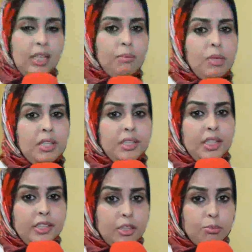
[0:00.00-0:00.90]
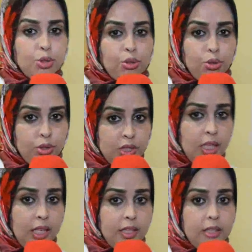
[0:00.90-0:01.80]
العلم أنني عندي مشروع
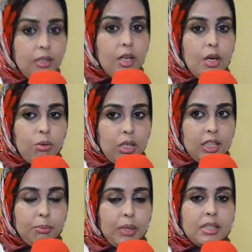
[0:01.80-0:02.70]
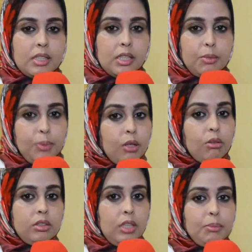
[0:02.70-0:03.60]
ديالي ولكن بغيت نزيد به
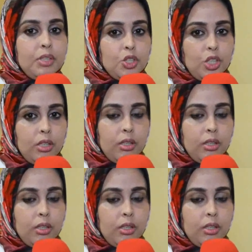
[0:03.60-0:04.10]
القدام إن شاء